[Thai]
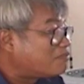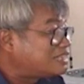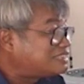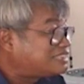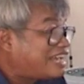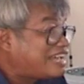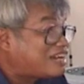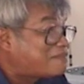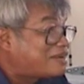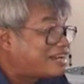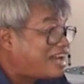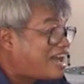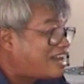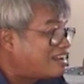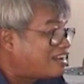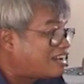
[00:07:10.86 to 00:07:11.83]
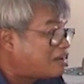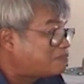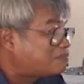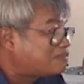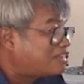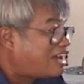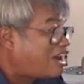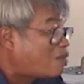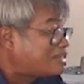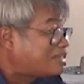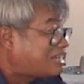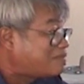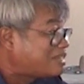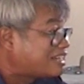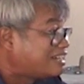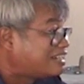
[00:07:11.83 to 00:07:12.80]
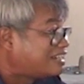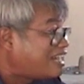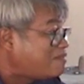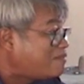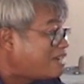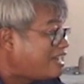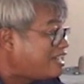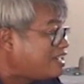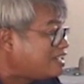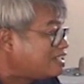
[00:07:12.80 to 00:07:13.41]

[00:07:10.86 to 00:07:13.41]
มันใช้กันมานานแล้วครับ เอาไปทำอย่างอื่นได้ไหม